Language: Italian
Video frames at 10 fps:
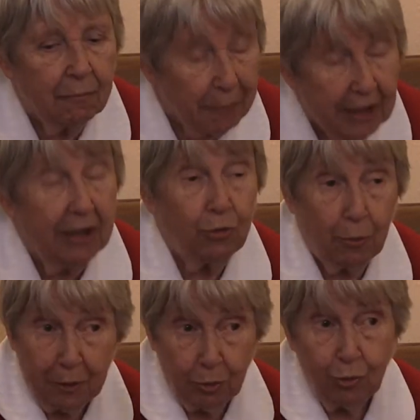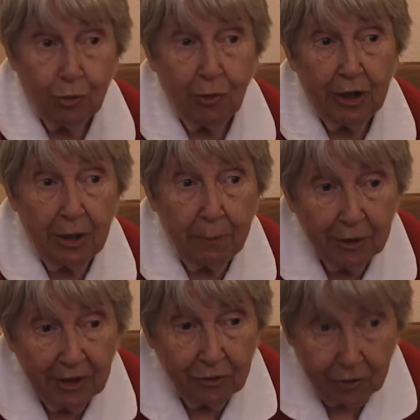perché soprattutto sulla
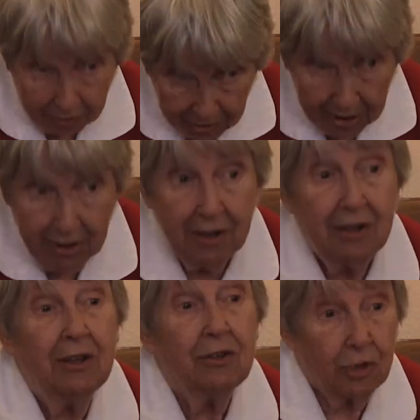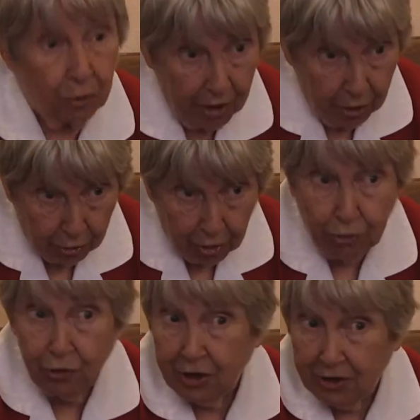deportazione c'è una
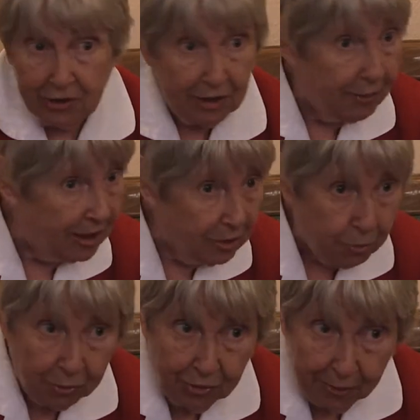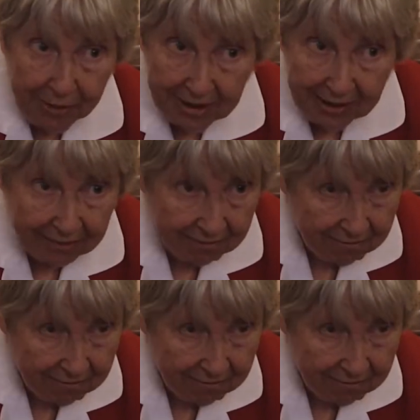grossissima responsabilità,